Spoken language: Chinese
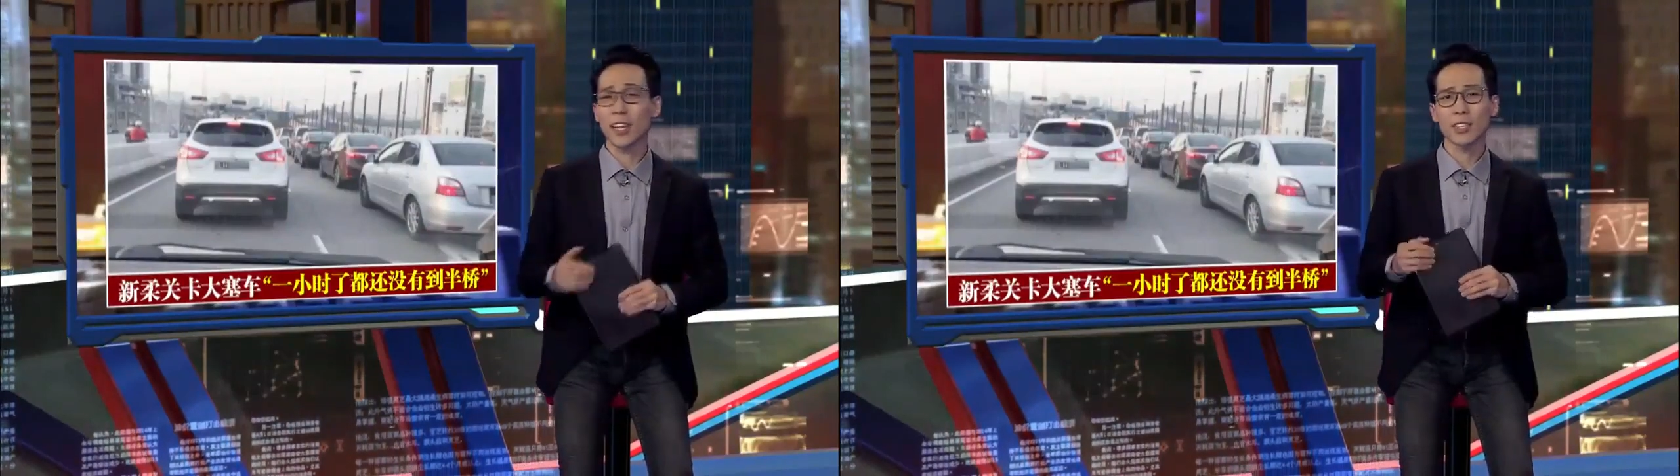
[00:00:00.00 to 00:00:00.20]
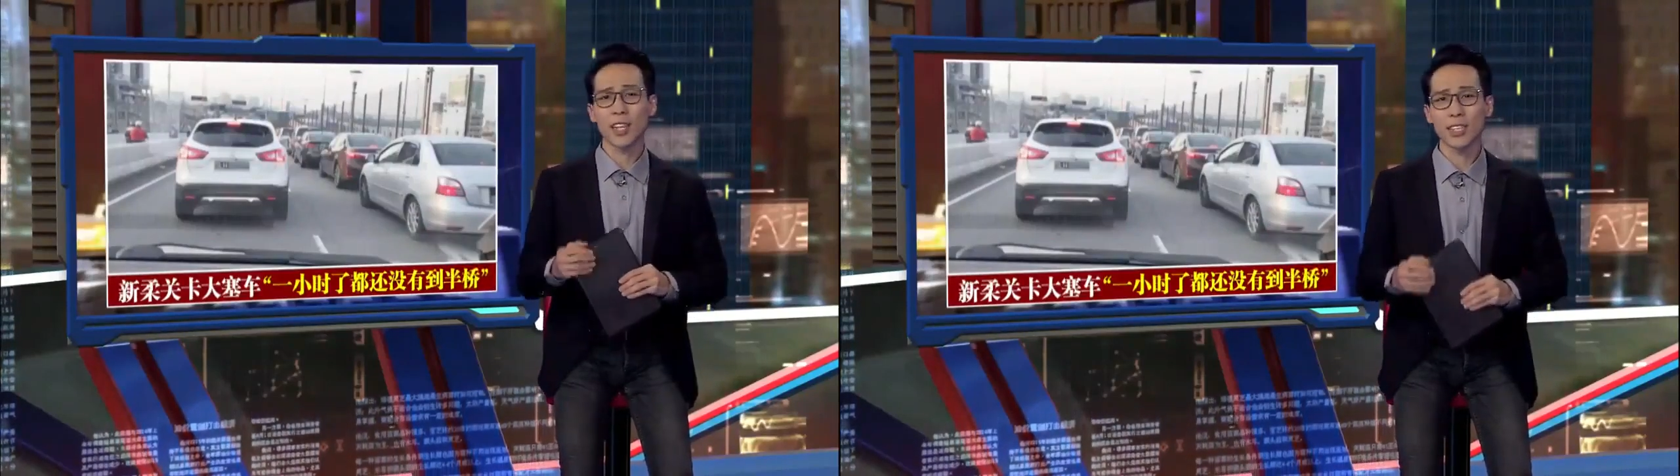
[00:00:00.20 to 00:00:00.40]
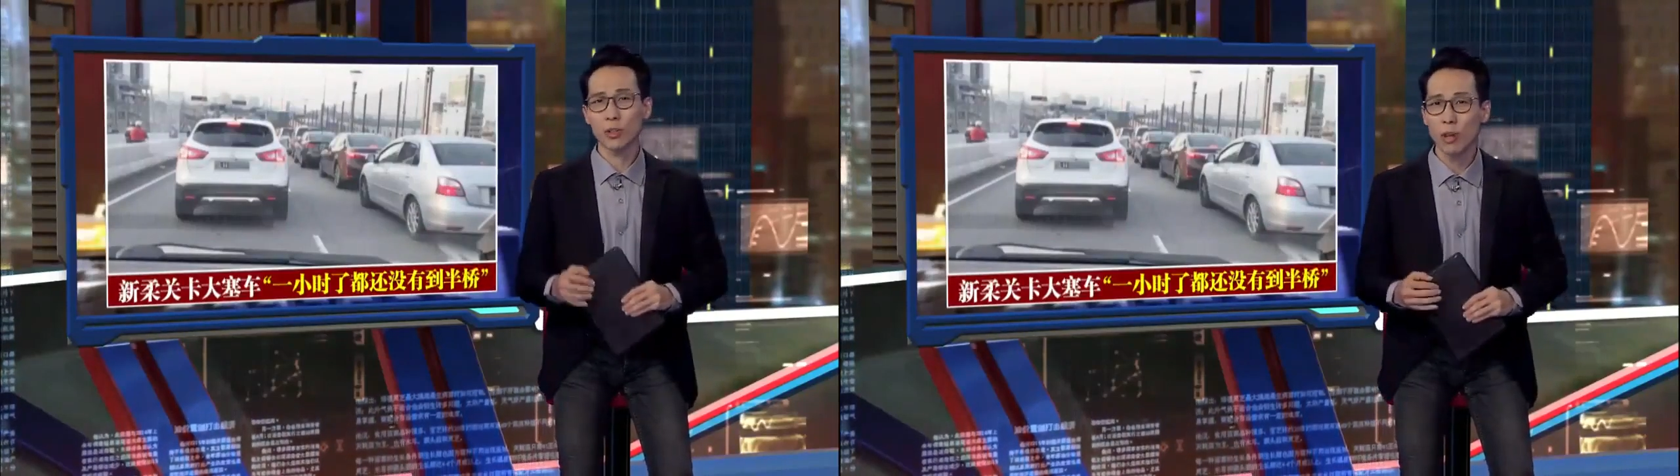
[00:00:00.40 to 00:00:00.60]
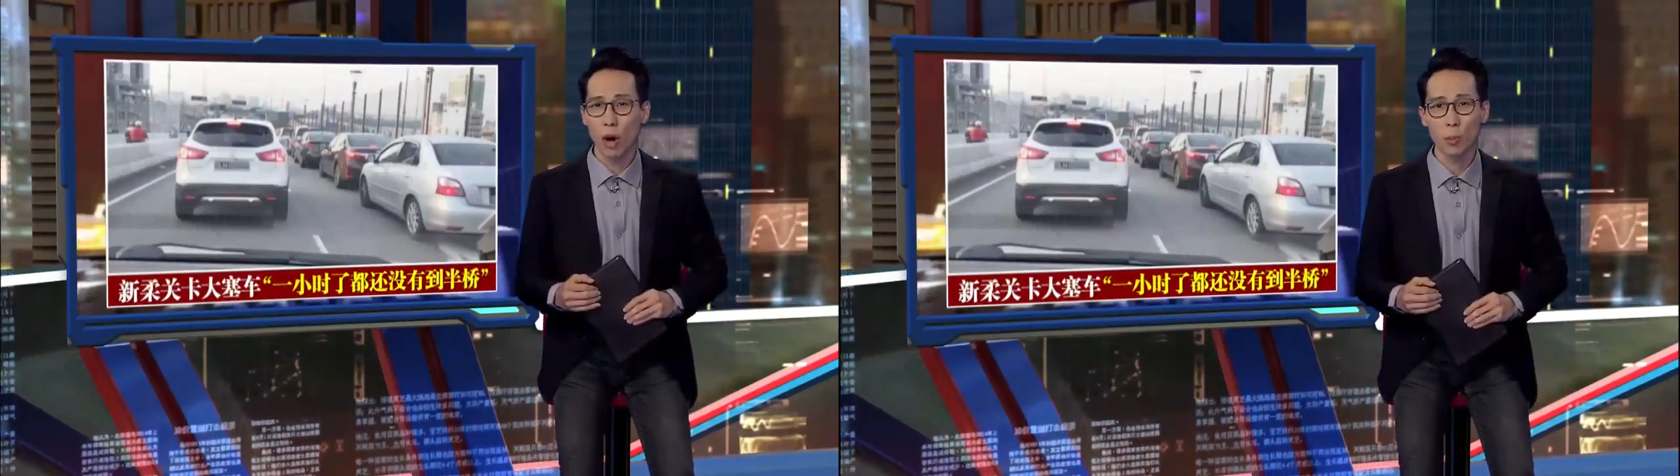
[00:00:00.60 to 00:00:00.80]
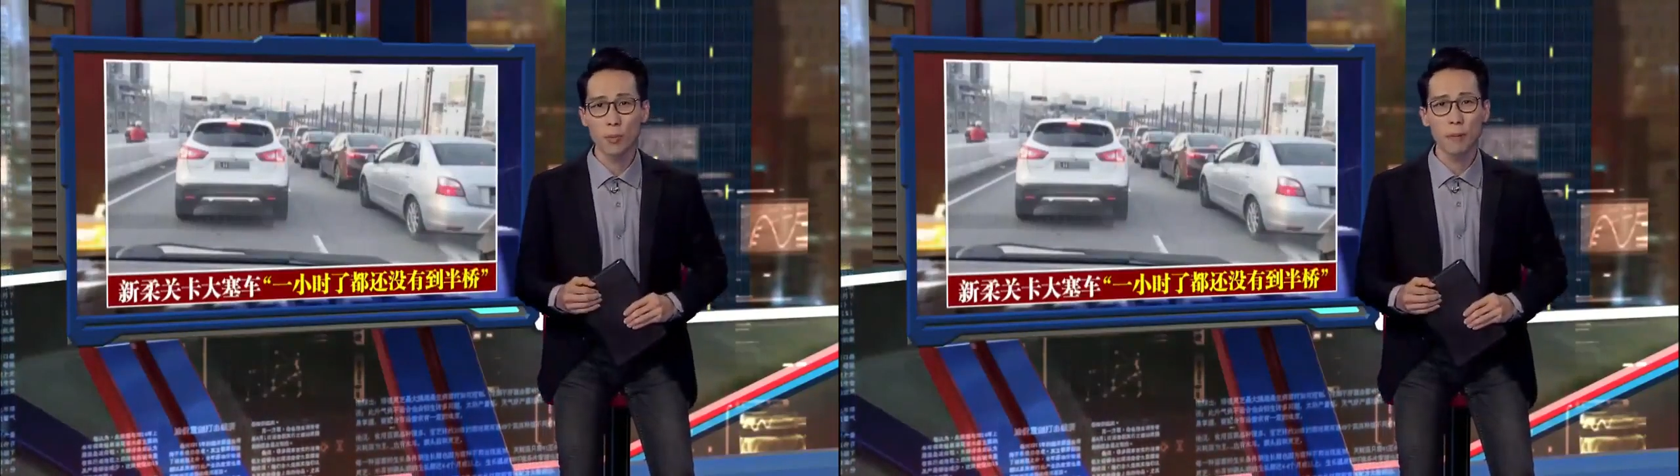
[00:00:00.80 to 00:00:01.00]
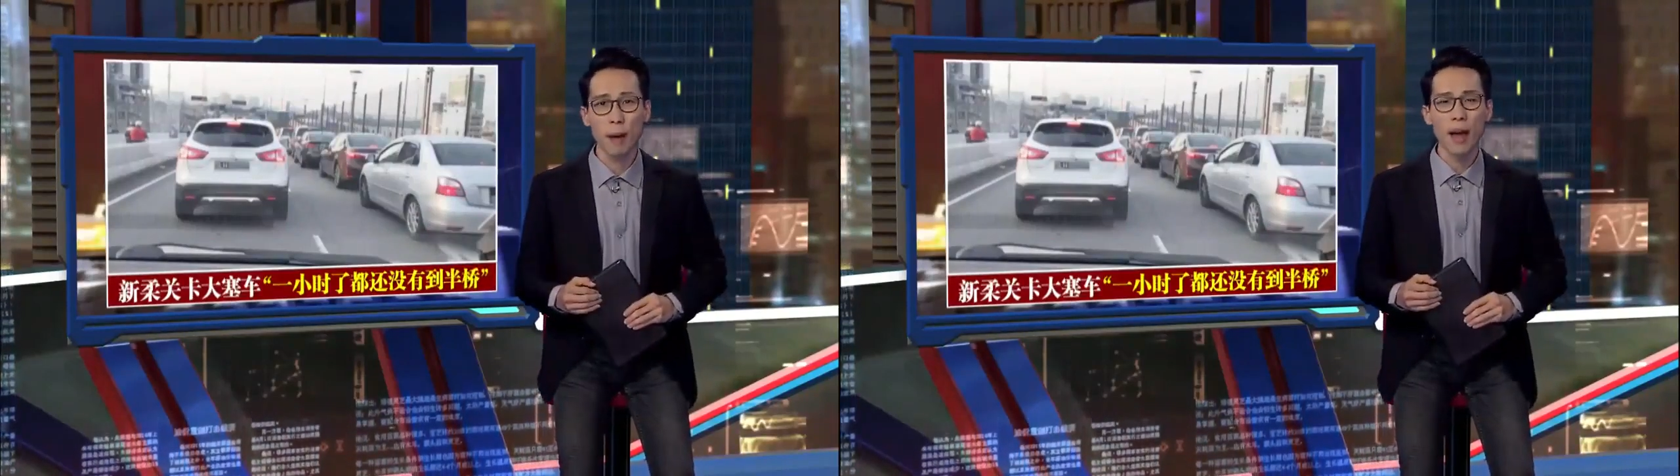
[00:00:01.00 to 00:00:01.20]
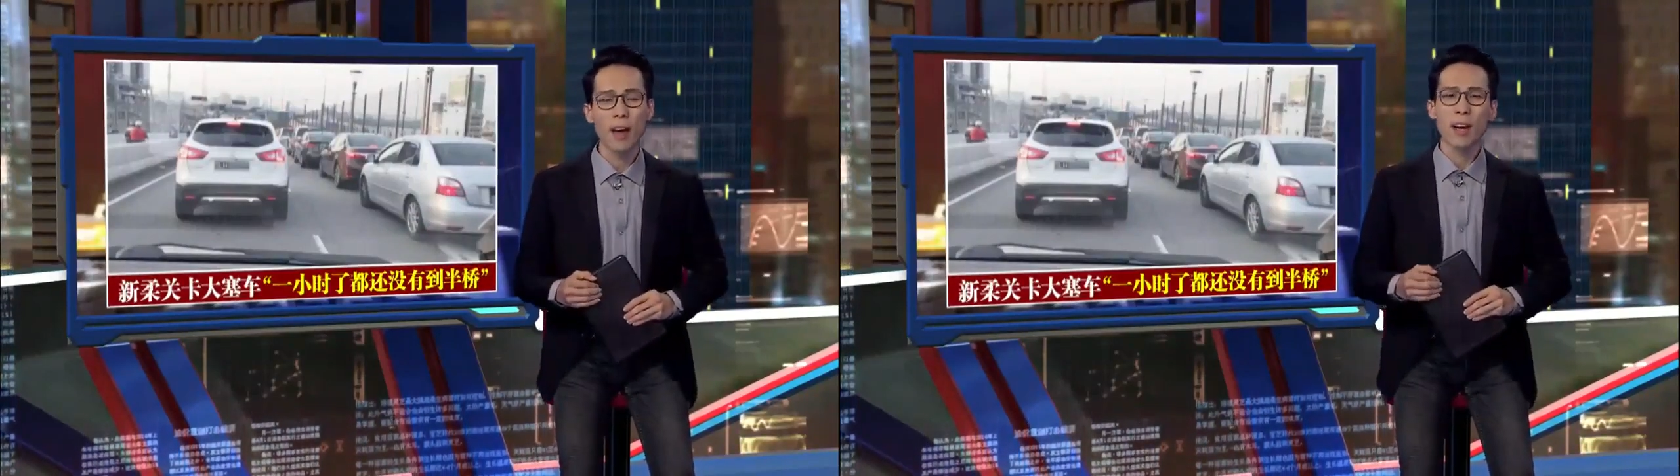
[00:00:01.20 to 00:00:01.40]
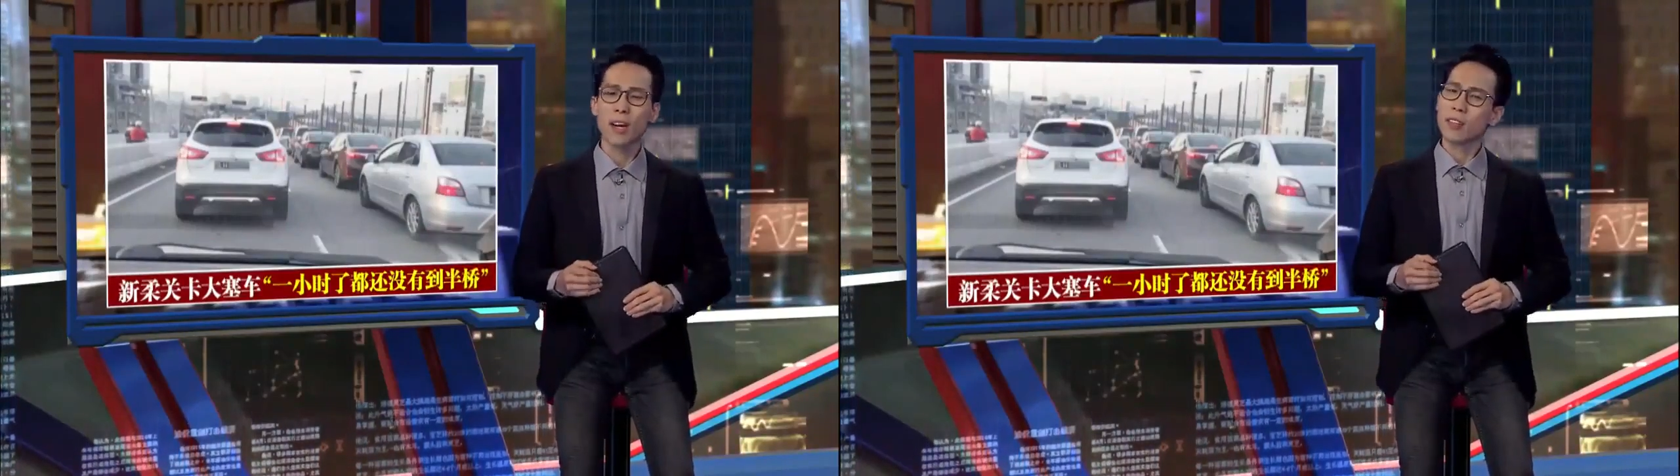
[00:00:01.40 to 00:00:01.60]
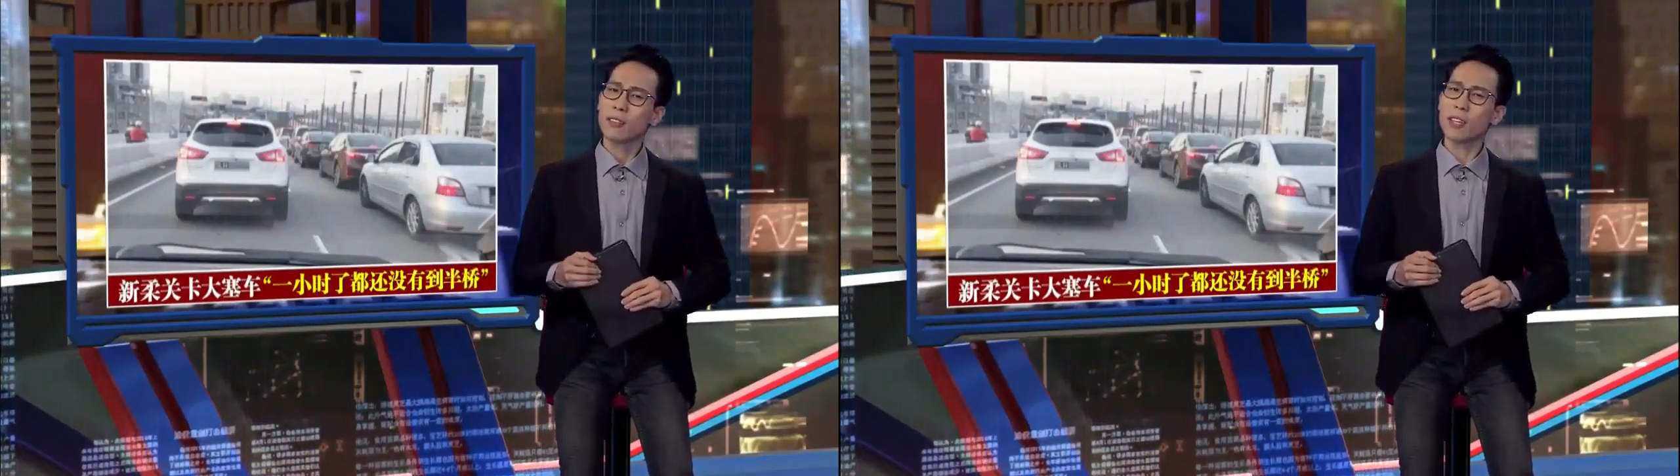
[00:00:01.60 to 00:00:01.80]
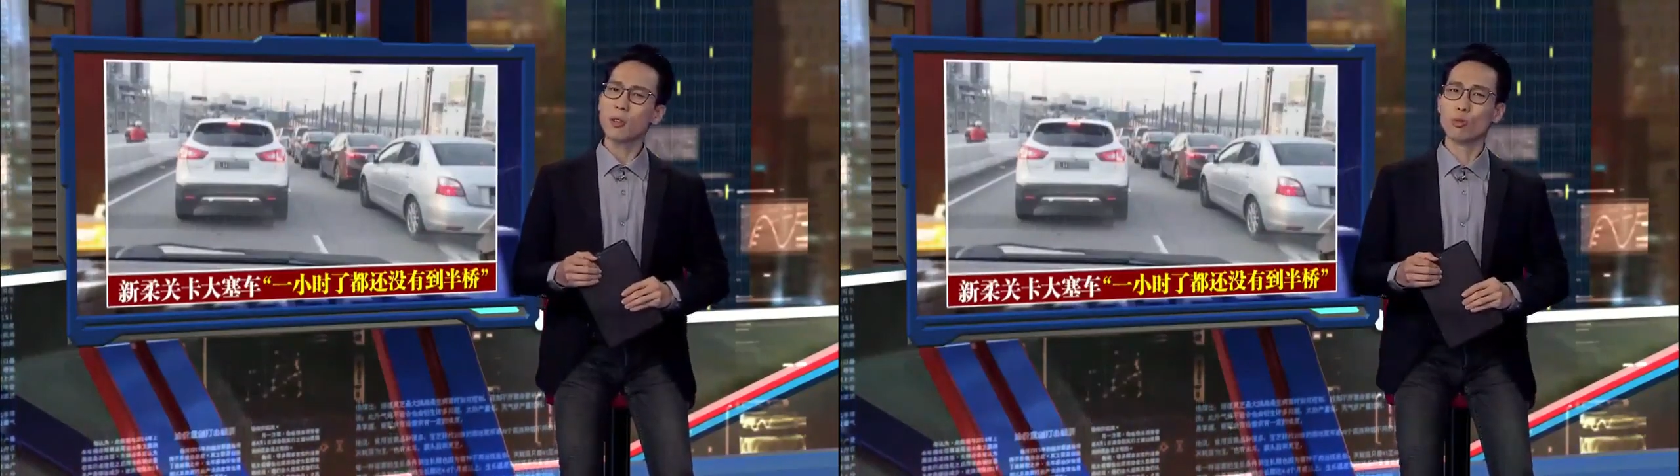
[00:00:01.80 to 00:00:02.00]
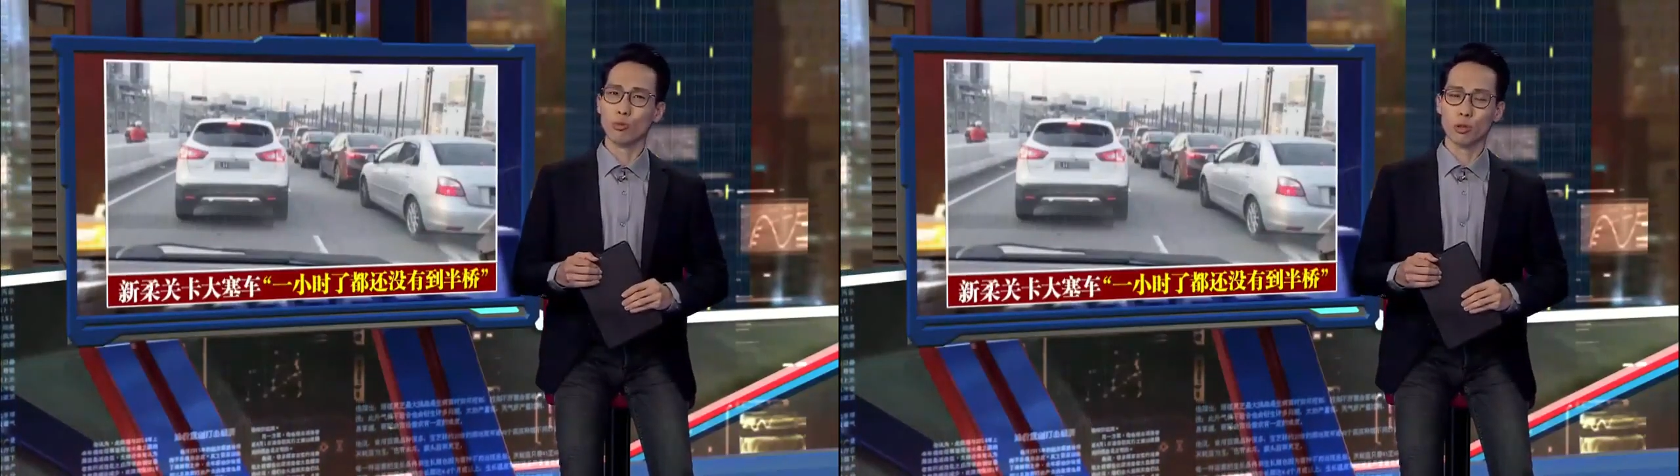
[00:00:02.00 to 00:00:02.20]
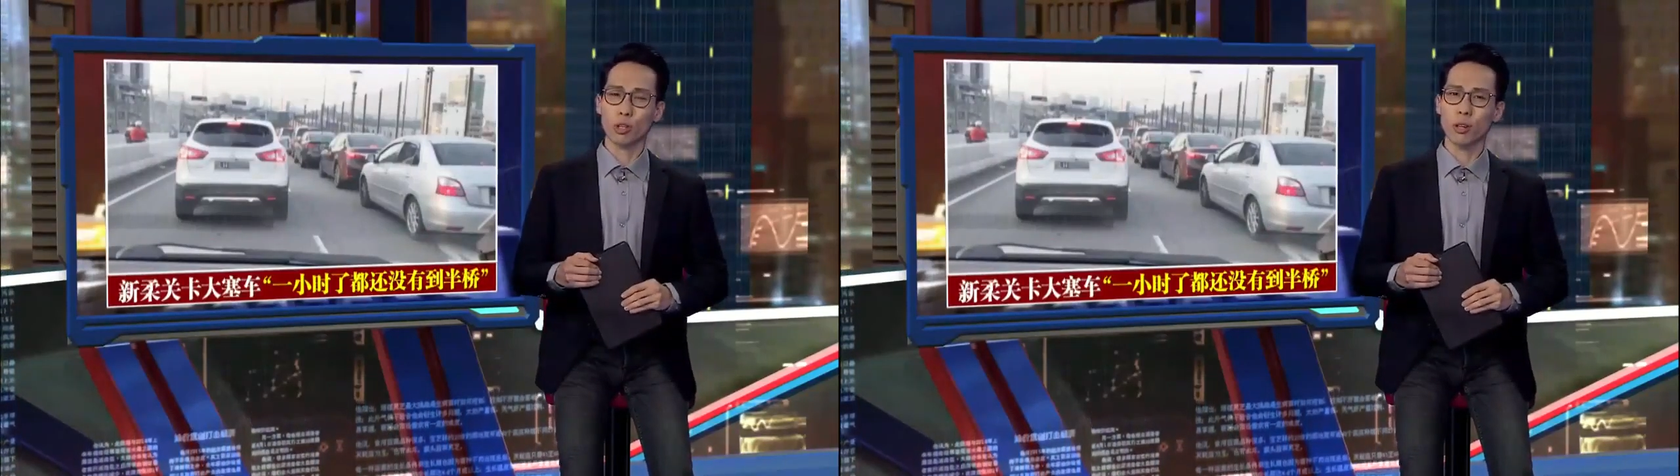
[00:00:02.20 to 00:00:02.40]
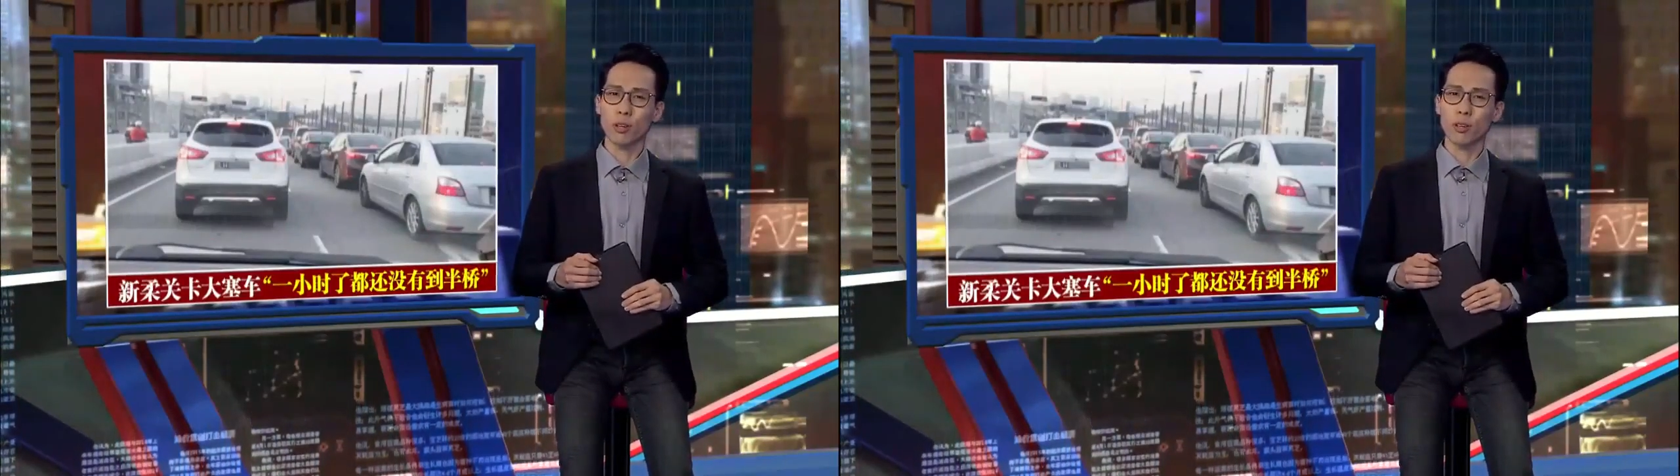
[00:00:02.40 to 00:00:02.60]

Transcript: 但是大家都搞不明白，你堵车